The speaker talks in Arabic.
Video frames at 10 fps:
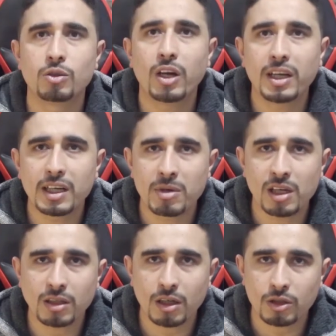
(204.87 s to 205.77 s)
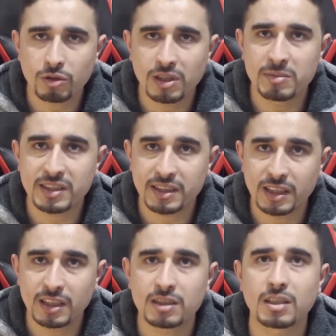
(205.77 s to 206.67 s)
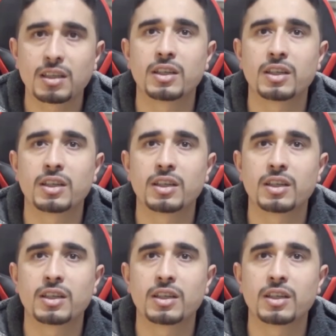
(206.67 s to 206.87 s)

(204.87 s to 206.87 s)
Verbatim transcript: أنه عالم هذا الرجل المسكين